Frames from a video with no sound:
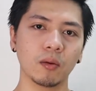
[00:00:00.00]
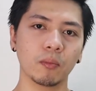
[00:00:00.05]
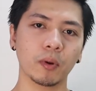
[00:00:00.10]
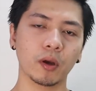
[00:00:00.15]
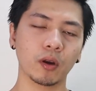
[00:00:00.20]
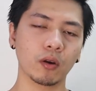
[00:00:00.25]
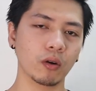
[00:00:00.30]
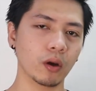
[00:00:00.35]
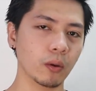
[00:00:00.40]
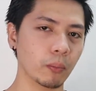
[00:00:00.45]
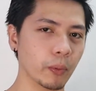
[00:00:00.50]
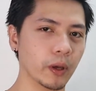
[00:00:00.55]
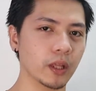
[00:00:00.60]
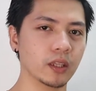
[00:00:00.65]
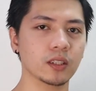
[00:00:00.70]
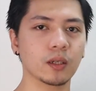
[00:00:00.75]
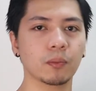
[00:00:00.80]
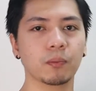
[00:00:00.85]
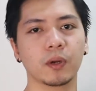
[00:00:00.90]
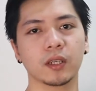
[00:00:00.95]
Pero kay
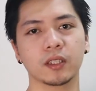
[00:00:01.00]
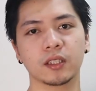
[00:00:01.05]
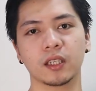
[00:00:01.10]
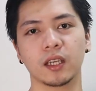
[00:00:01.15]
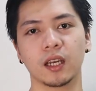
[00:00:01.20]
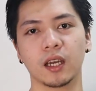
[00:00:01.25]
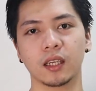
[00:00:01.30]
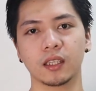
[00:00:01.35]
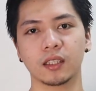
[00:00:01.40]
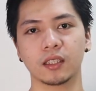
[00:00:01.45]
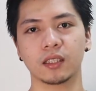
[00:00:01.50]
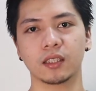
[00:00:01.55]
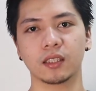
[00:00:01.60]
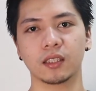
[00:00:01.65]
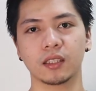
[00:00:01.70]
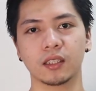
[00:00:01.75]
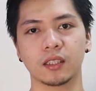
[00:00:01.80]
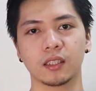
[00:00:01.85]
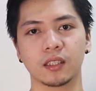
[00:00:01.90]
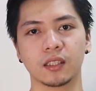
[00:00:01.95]
Penshop kasi guys,
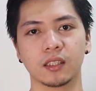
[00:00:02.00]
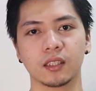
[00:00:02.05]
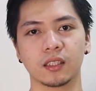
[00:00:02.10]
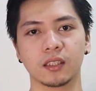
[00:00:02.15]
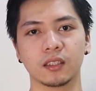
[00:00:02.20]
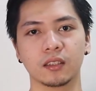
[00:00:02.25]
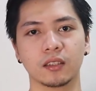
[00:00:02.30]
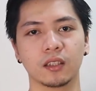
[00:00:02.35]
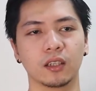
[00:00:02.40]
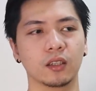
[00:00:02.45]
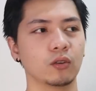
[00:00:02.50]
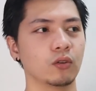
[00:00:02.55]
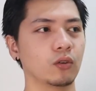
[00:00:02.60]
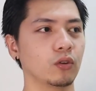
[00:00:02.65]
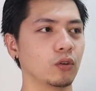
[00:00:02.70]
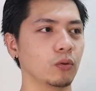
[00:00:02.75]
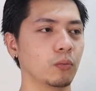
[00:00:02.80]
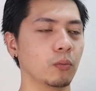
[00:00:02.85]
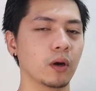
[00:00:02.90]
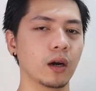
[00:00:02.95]

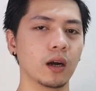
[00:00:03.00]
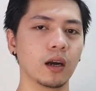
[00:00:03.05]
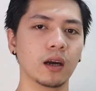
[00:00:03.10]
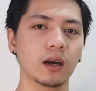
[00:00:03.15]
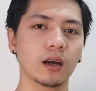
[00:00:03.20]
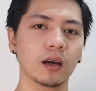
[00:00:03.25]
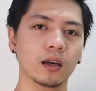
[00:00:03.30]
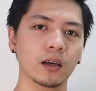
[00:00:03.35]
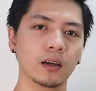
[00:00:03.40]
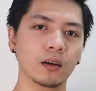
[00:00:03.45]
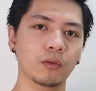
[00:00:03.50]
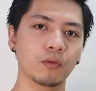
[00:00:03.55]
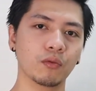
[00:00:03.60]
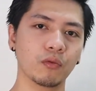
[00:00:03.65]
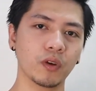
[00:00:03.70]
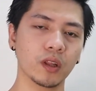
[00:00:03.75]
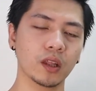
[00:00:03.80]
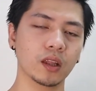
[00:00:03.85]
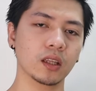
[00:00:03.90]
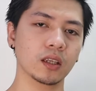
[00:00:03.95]
nandun yung mga
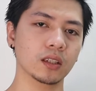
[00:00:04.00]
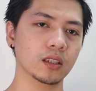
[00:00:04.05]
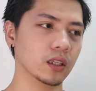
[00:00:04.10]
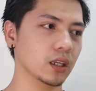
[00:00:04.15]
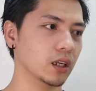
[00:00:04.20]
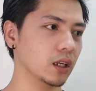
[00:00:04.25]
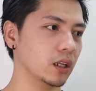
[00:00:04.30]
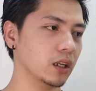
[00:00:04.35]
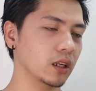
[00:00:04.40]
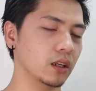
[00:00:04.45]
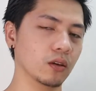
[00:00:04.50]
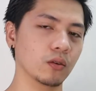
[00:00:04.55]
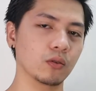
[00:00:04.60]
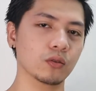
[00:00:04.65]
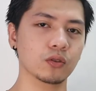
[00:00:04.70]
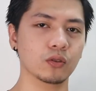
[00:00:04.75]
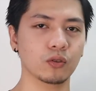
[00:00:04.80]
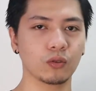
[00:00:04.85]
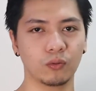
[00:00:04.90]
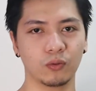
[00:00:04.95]
fit na skinny na
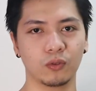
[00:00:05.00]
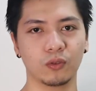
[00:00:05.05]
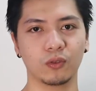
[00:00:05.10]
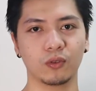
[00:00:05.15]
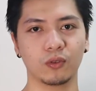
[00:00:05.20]
gusto mo.